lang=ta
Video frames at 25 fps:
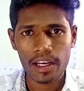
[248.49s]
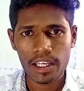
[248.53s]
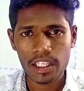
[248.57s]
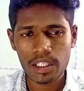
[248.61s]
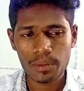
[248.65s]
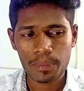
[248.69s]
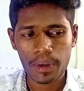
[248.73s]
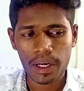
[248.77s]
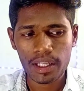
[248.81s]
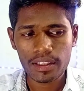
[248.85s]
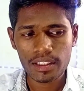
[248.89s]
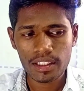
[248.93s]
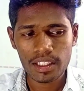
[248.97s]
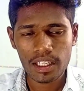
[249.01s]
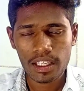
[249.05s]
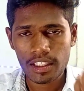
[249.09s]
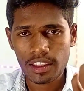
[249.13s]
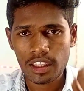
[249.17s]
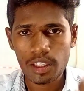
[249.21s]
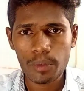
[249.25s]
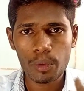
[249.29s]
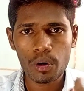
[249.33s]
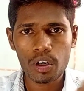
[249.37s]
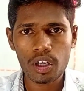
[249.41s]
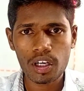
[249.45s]
இது பார்த்தீங்கன்னா
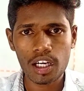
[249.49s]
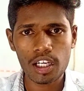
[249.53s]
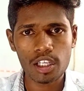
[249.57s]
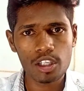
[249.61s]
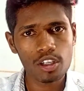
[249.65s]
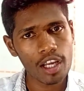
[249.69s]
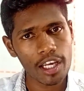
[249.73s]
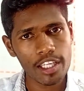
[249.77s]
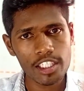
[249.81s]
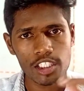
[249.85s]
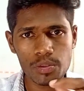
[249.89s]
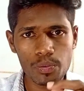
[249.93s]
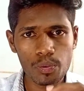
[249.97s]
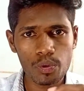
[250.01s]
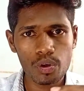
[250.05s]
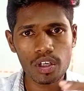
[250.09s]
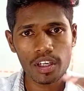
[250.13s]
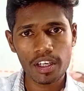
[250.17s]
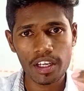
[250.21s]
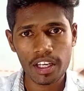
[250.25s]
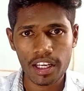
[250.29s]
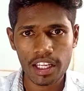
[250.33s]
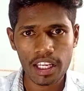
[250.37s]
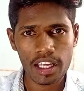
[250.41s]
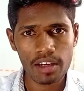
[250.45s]
இந்த போட்டை காட்டில் ஐஸ்
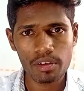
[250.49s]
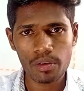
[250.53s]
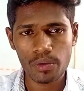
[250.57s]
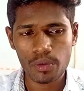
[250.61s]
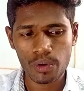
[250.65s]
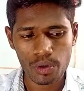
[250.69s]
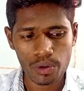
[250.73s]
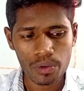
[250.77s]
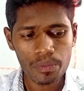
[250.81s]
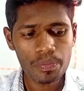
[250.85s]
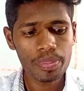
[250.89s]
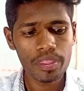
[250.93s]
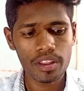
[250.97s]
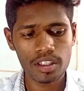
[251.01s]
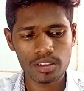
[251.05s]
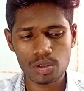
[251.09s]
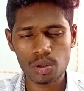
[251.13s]
போர்டில் நிறையாவே வரும்